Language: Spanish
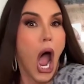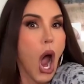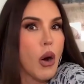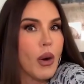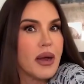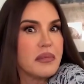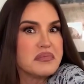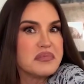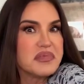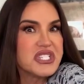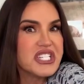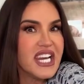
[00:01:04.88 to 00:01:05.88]
que la exmodelo
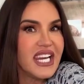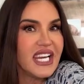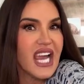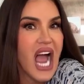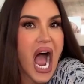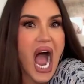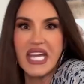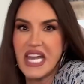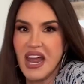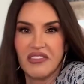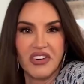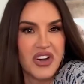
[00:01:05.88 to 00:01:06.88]
Janice Dickinson la
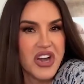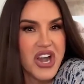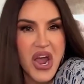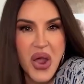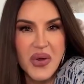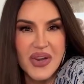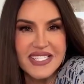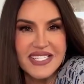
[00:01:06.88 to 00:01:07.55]
llamó gorda y enorme.